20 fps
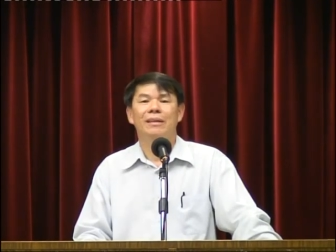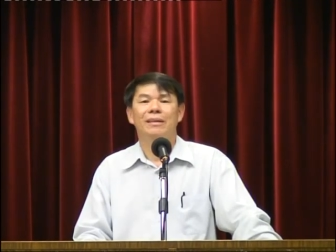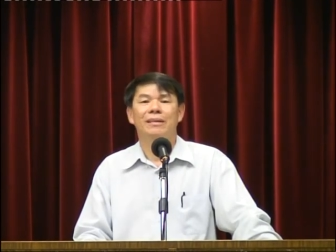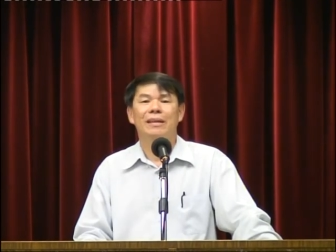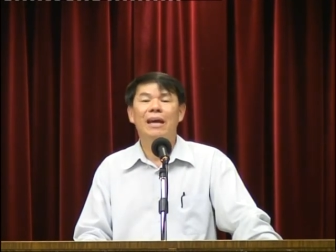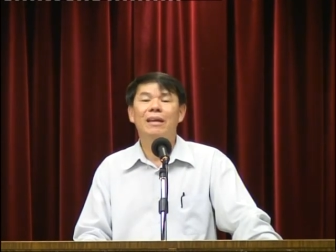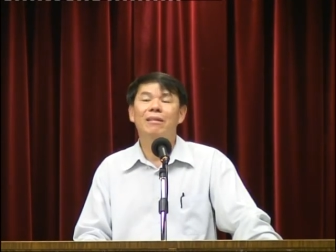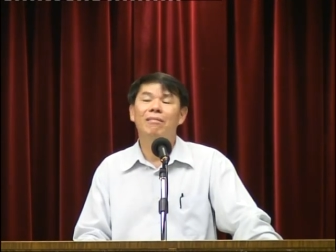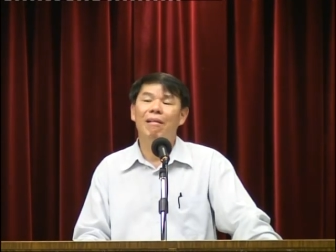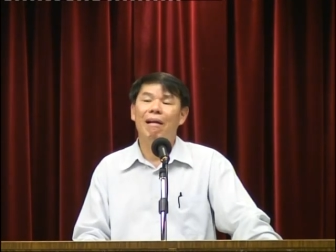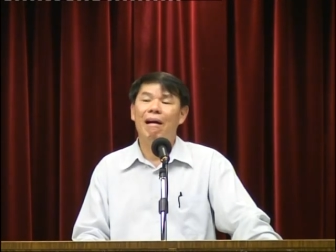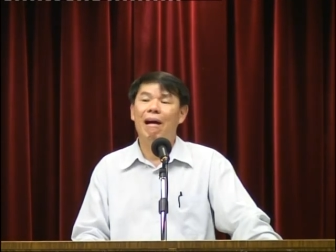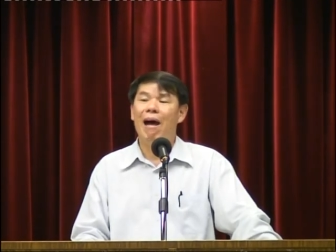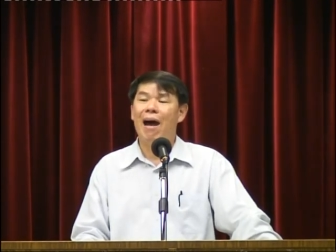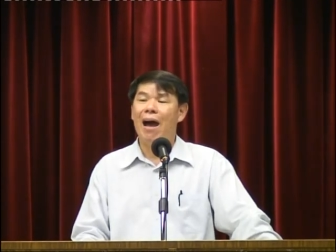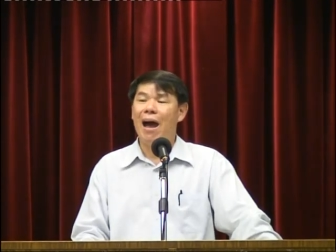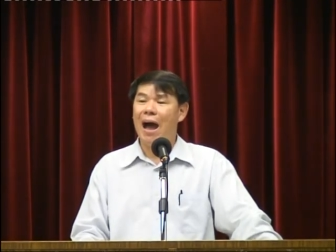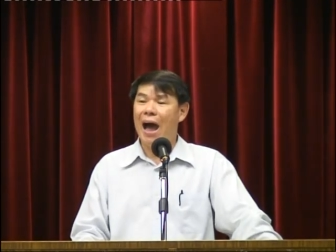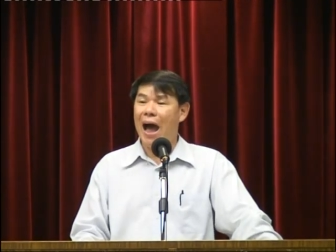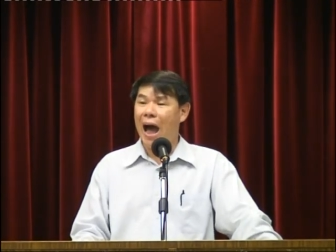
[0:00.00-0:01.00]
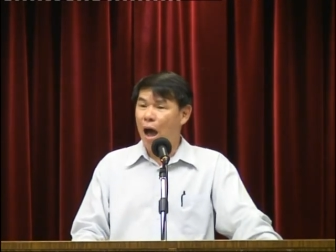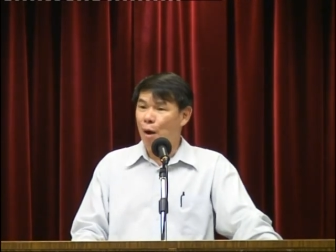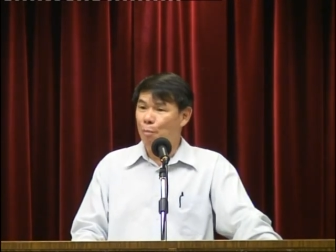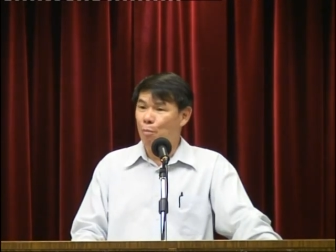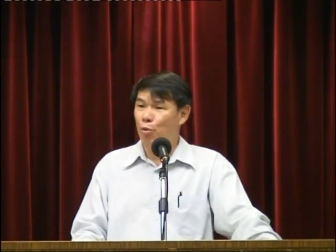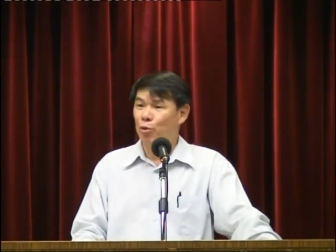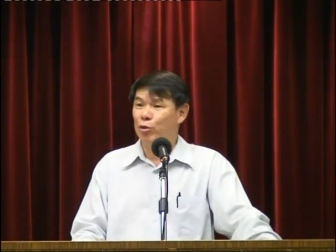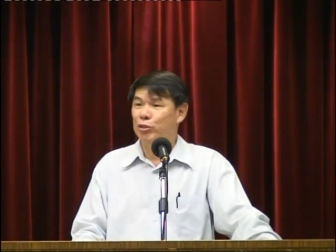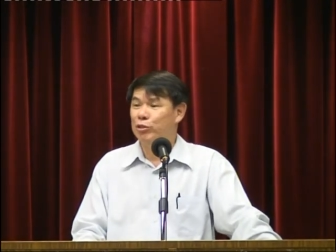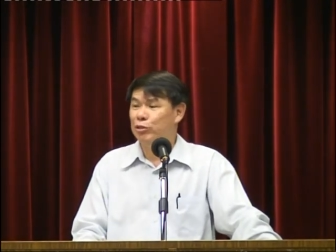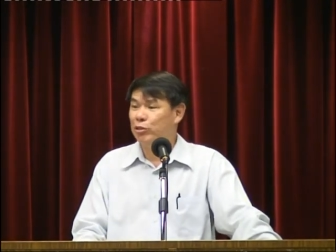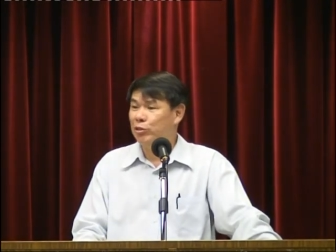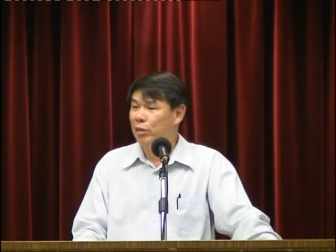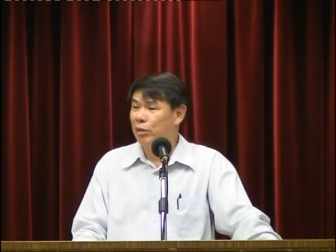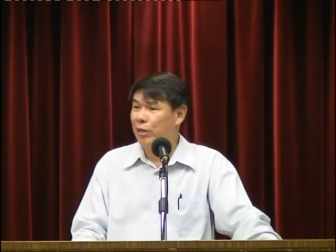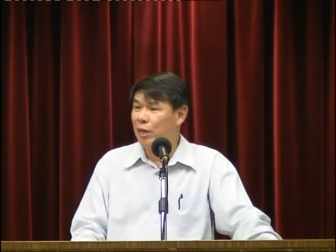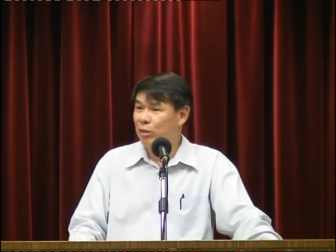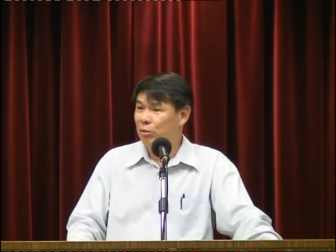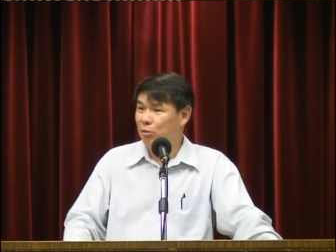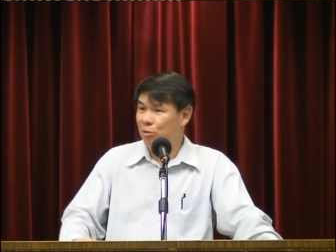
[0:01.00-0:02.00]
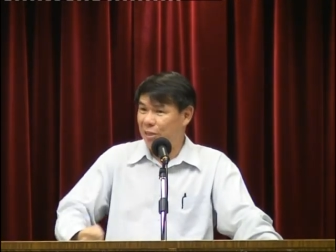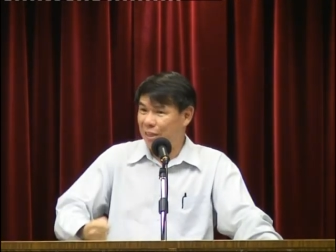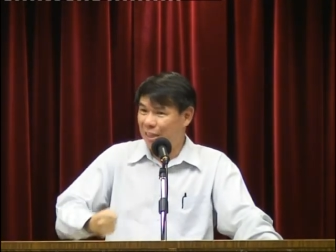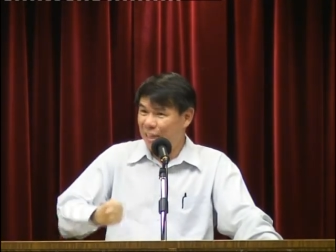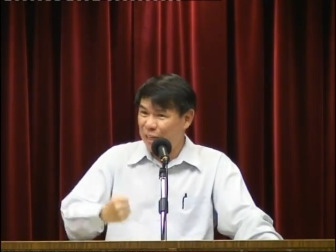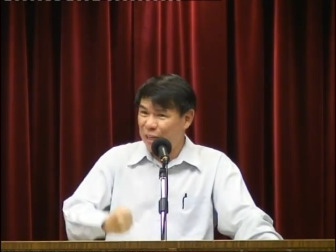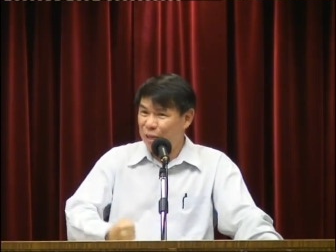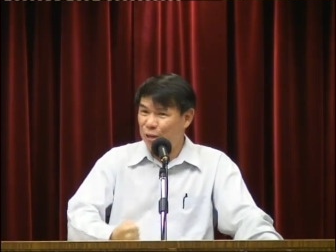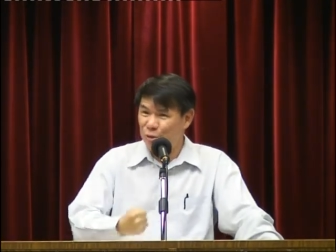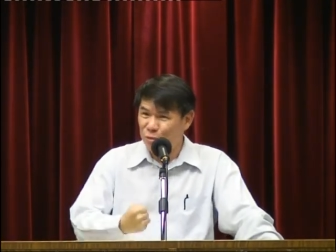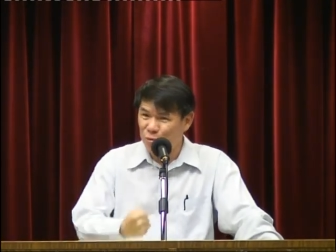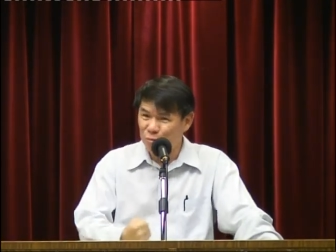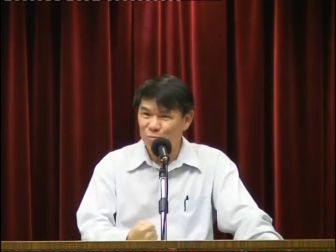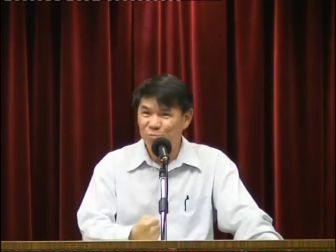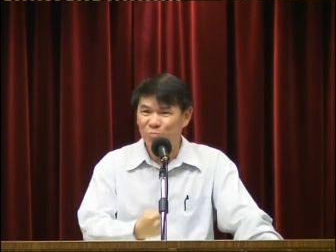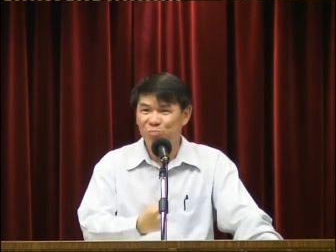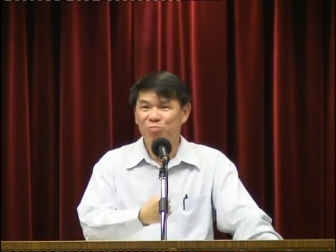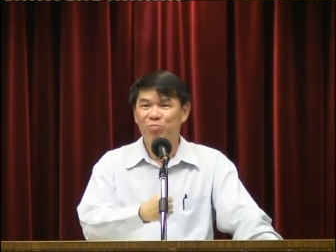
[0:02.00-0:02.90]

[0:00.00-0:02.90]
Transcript: 他有阿摩斯的那种易怒，